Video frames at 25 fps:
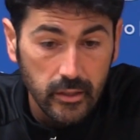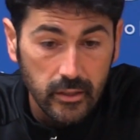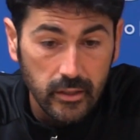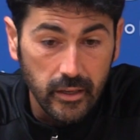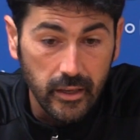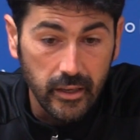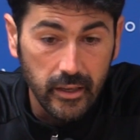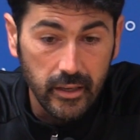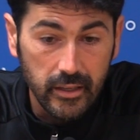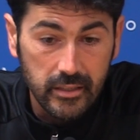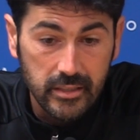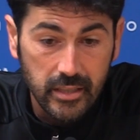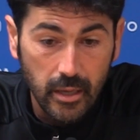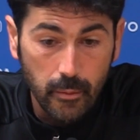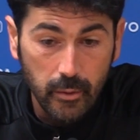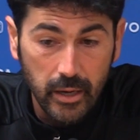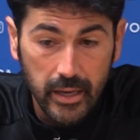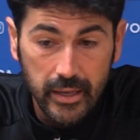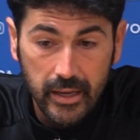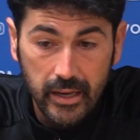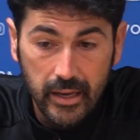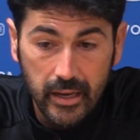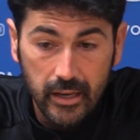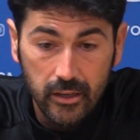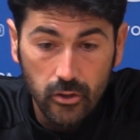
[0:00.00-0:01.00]
eh, se
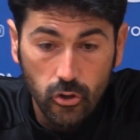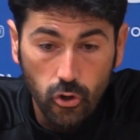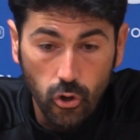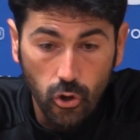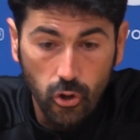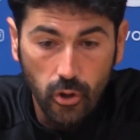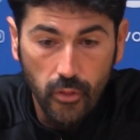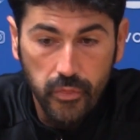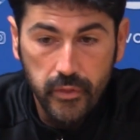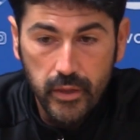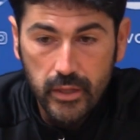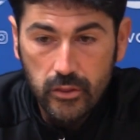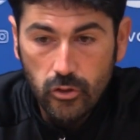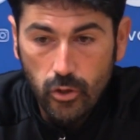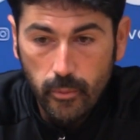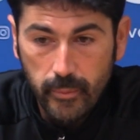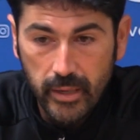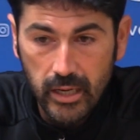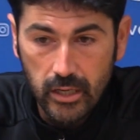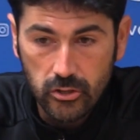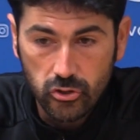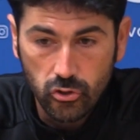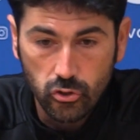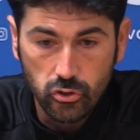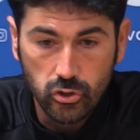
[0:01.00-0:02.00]
vayan conociendo
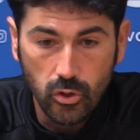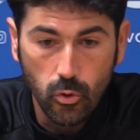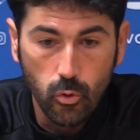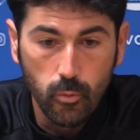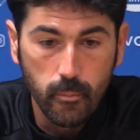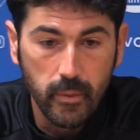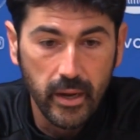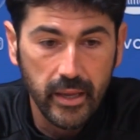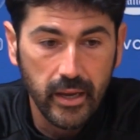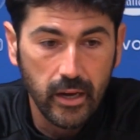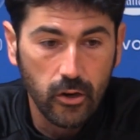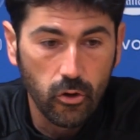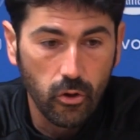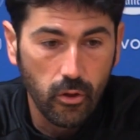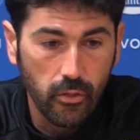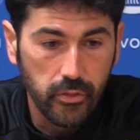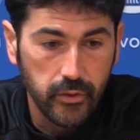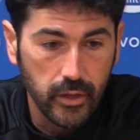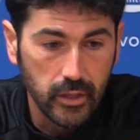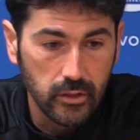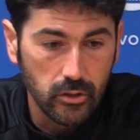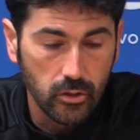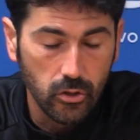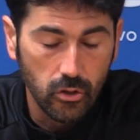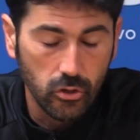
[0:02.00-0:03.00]
más o según vayan
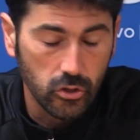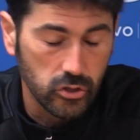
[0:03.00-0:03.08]
conociendo,